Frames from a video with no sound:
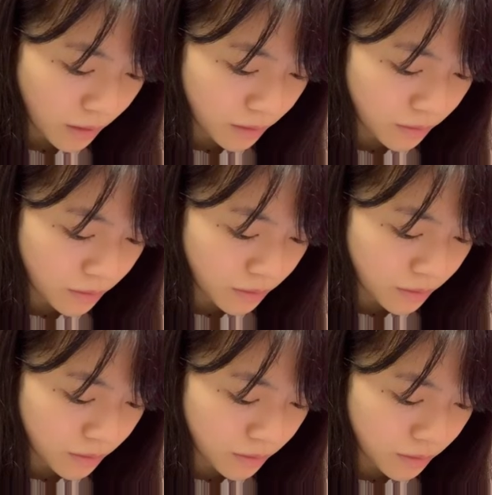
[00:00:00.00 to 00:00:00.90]
あ
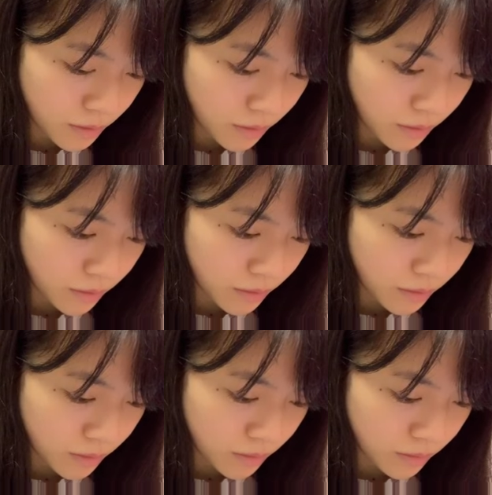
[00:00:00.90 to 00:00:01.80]
のー、そう
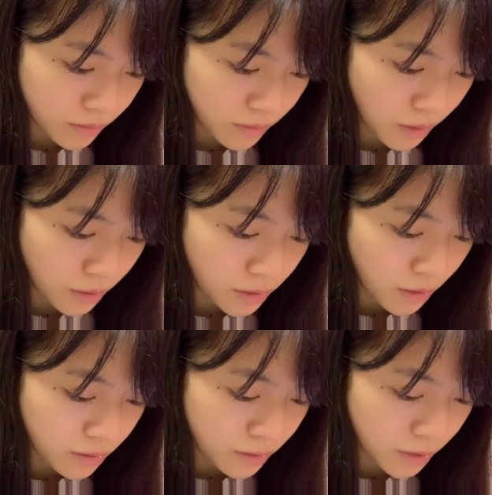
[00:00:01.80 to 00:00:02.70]
あ
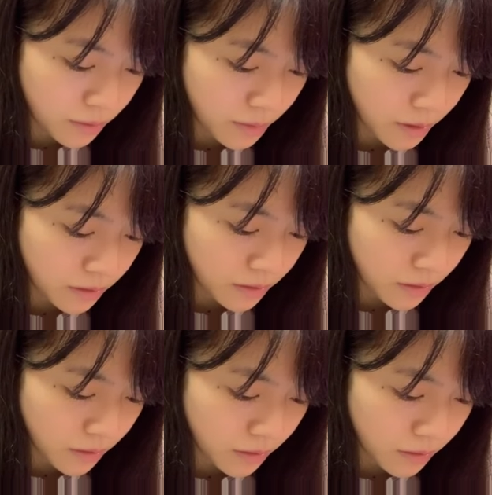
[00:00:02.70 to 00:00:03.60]
叱る猫もやるん
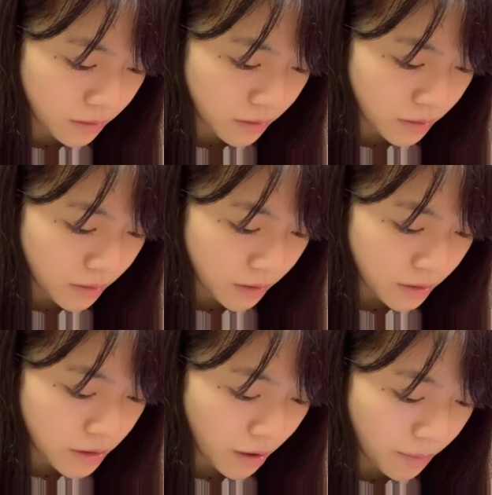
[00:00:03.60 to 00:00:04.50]
だ
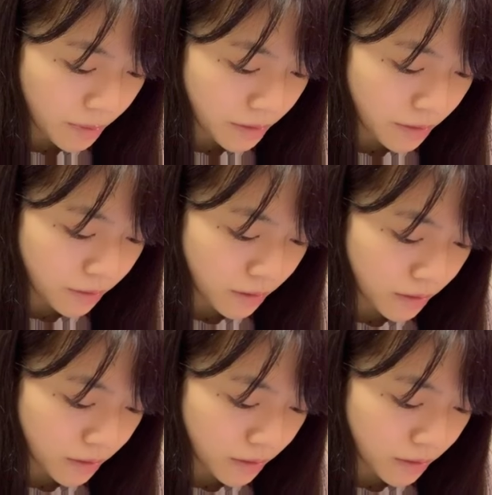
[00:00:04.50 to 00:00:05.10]
でシャーマンキング